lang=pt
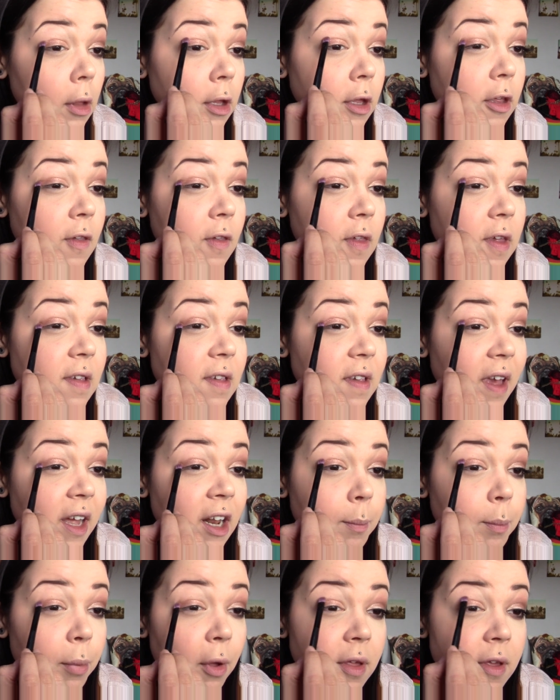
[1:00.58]
E se
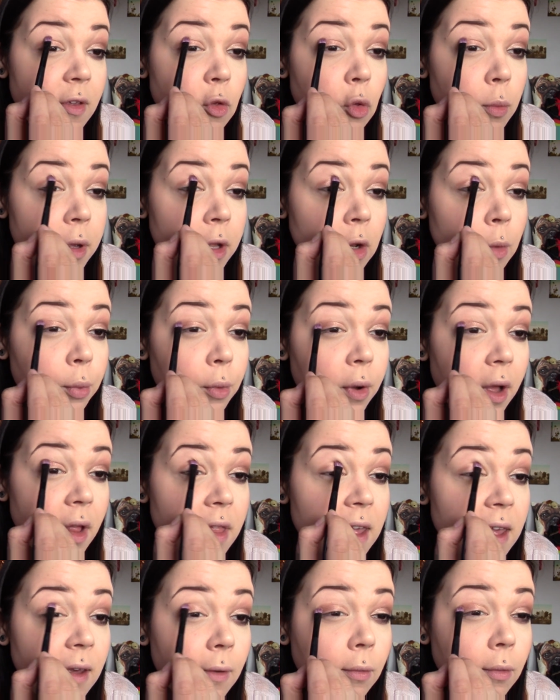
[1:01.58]
quiserem podem subir um
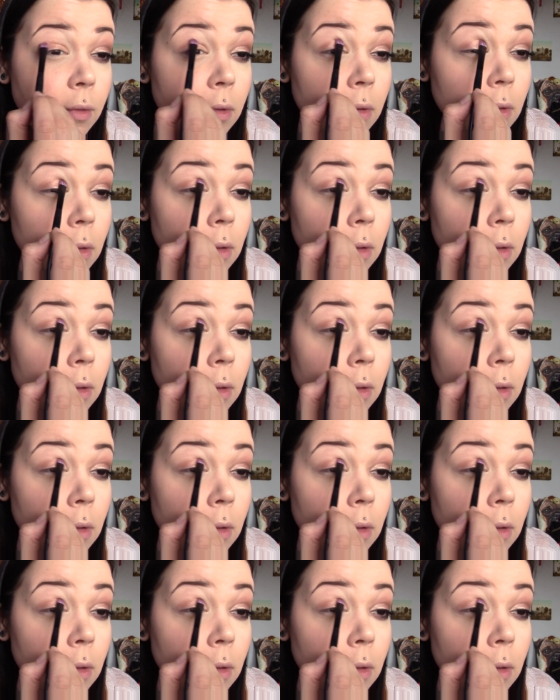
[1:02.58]
bocadinho.